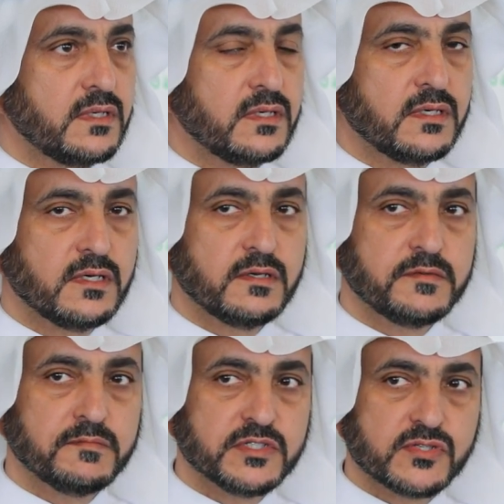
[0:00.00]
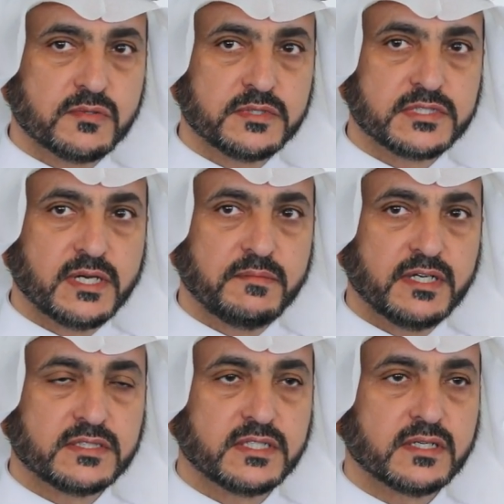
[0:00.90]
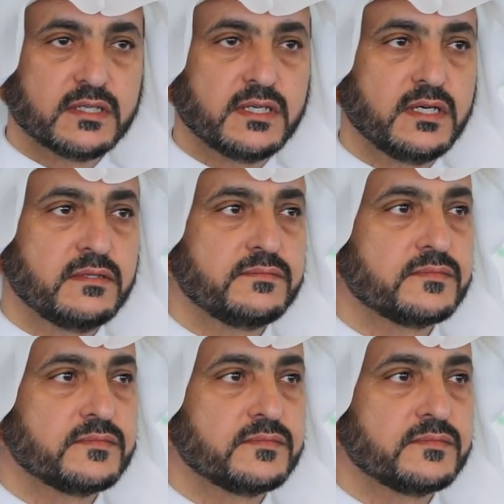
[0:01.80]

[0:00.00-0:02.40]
آه، من منسوبي جامعة شيخ راء